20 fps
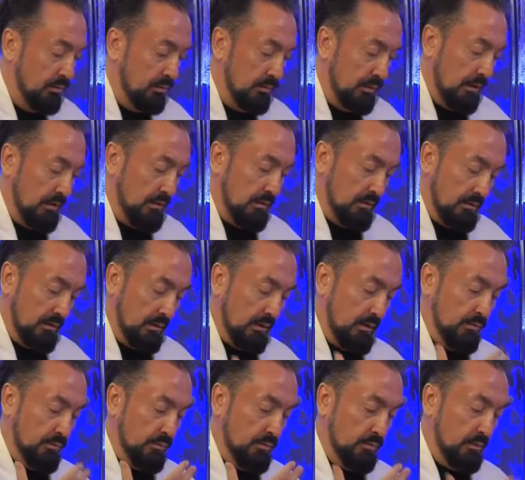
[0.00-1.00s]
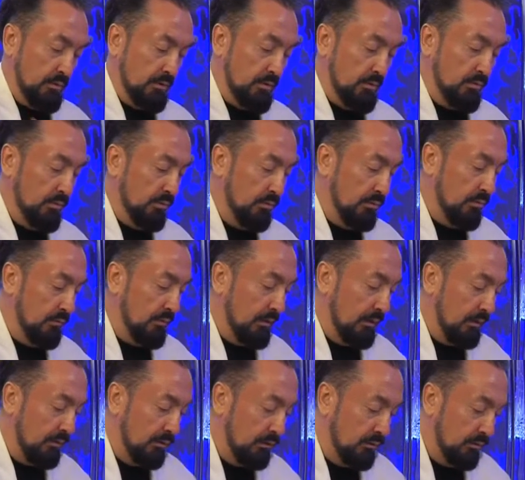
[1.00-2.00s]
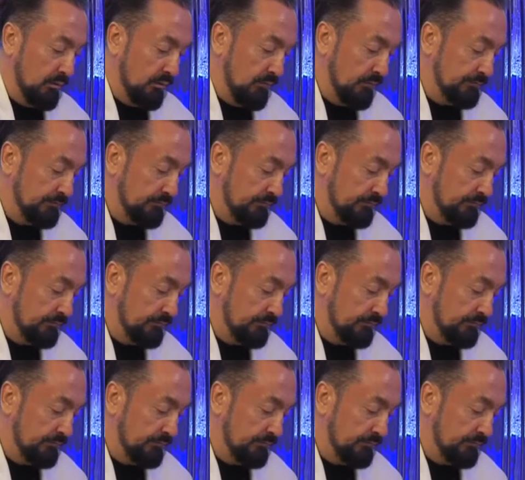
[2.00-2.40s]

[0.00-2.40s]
yani kalp göz açık olduğu vakit diyor,